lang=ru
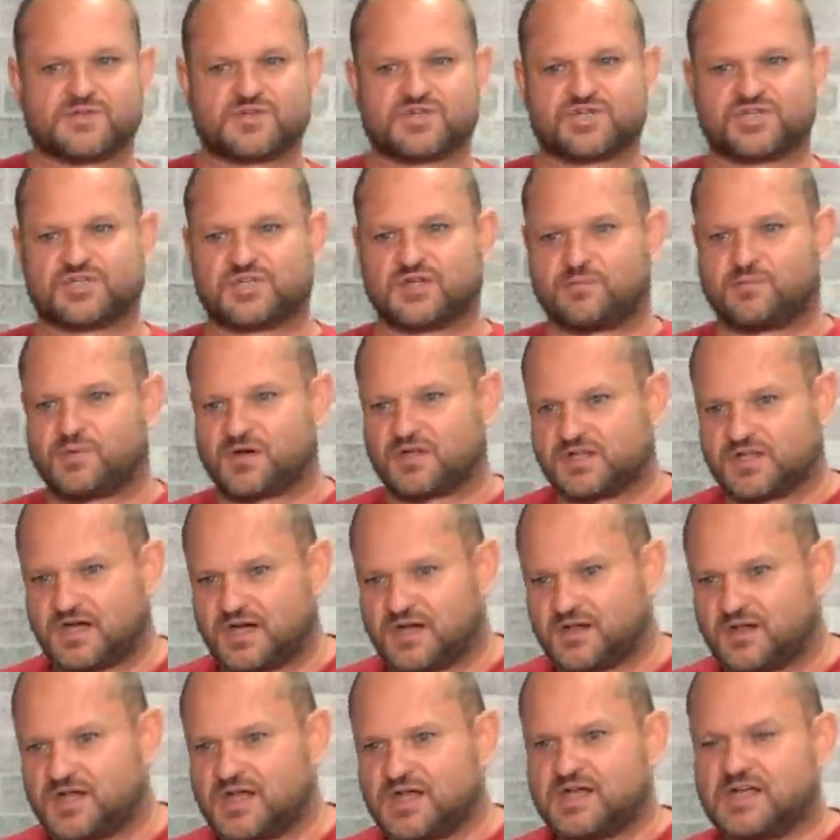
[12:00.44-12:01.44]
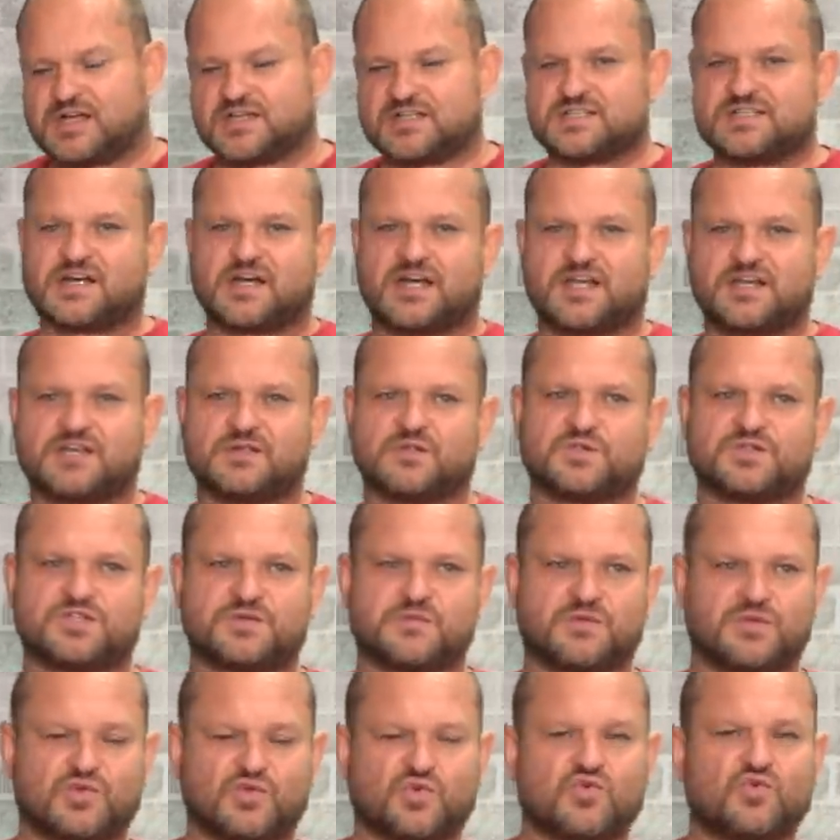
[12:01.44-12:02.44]
машина, продал, захотел
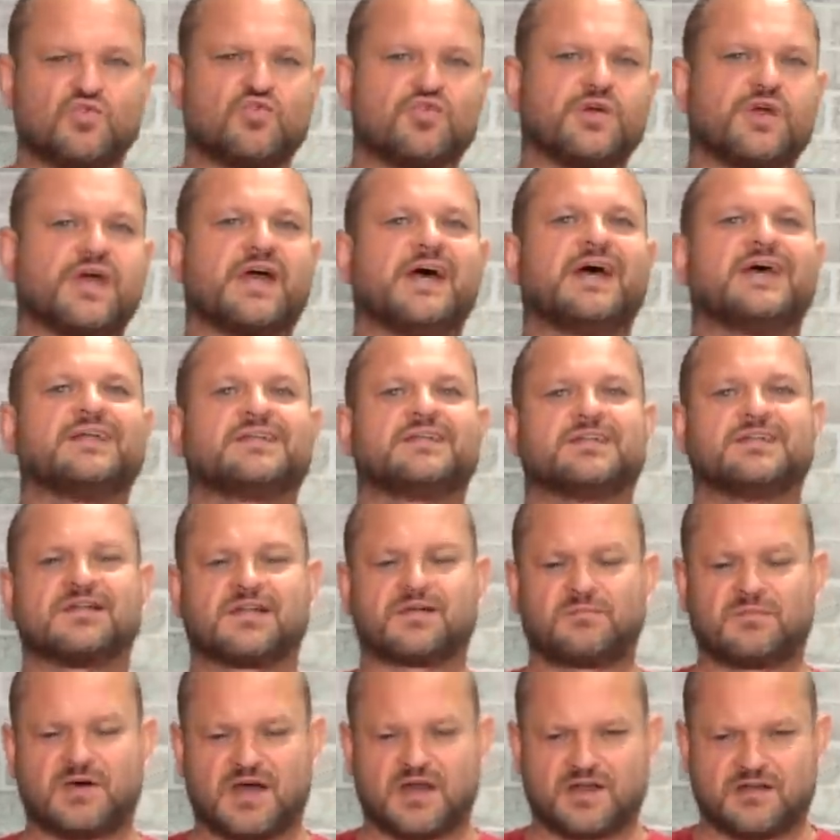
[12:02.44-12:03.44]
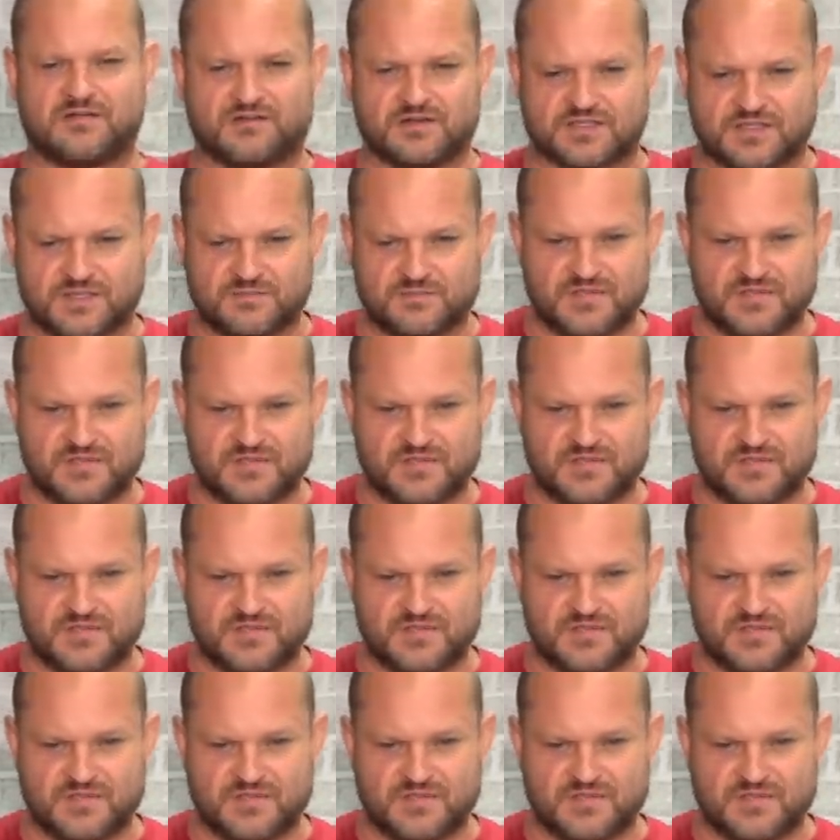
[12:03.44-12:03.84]
себе другую, это нормально в этом